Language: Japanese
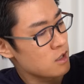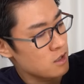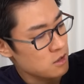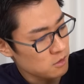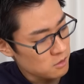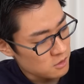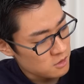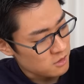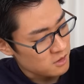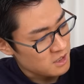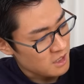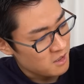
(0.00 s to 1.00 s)
そのす
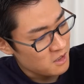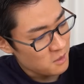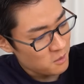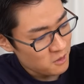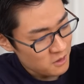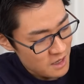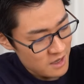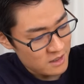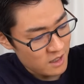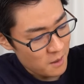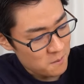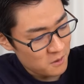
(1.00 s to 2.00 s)
ぐ近くにも
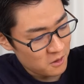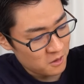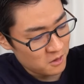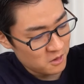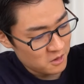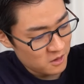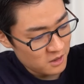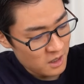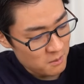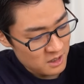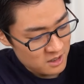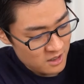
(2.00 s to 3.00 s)
デカップリング用の
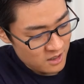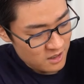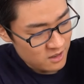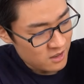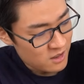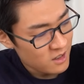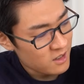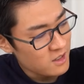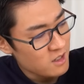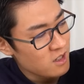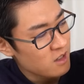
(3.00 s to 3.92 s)
キャパシタがあったら